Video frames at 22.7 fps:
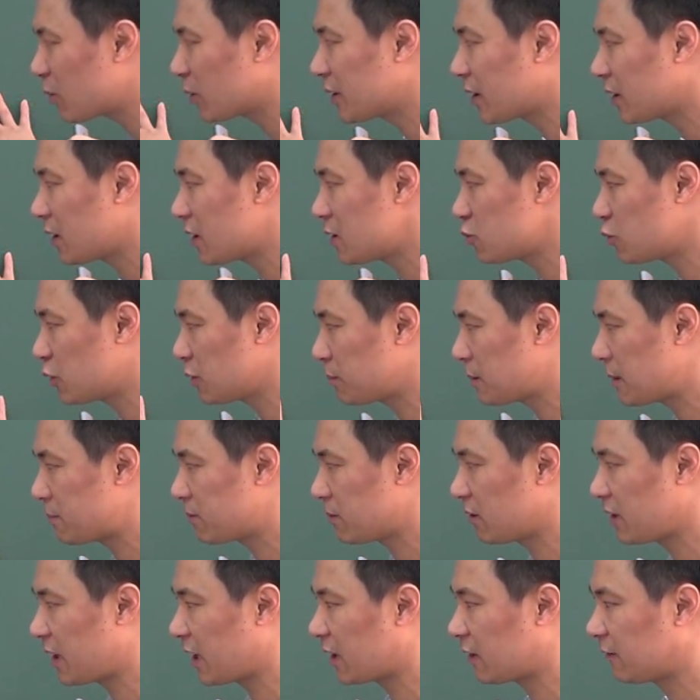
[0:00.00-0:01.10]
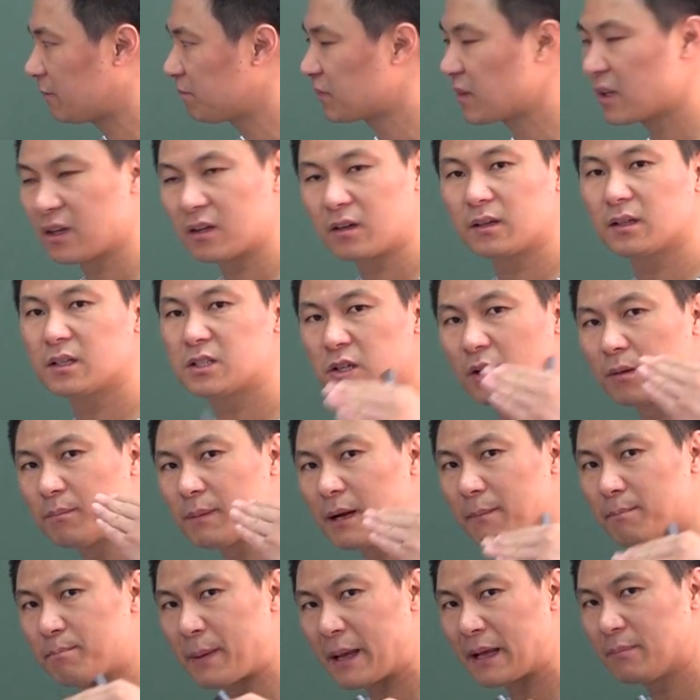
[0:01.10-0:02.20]
100 people there. 거기
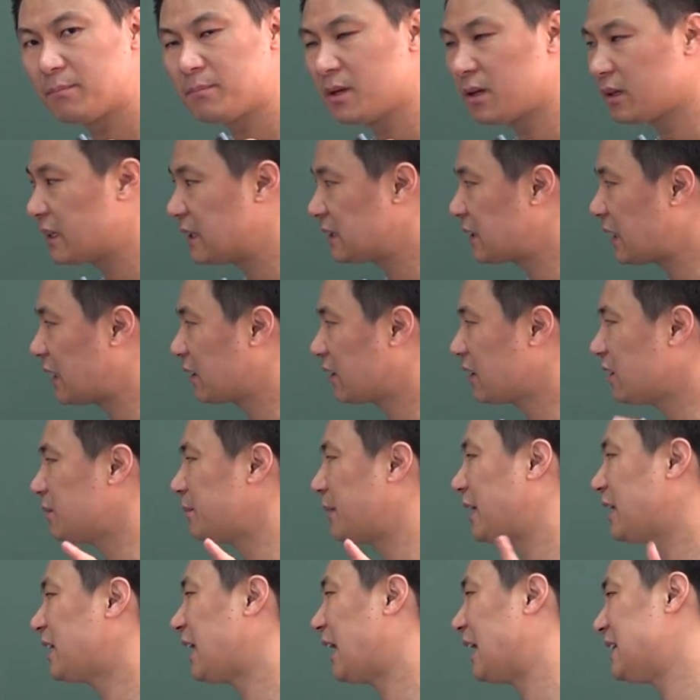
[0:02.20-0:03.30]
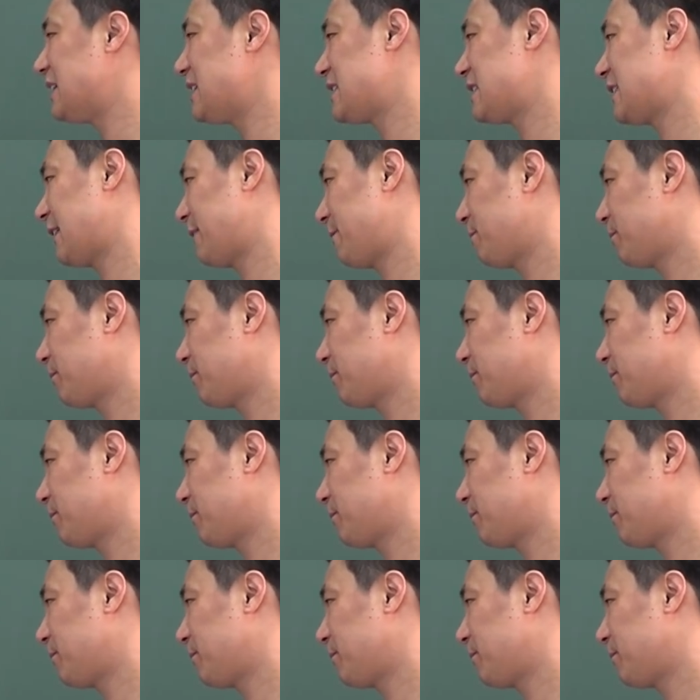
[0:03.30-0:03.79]
정말 100명이 있다는 걸 의미하는 게 아니지.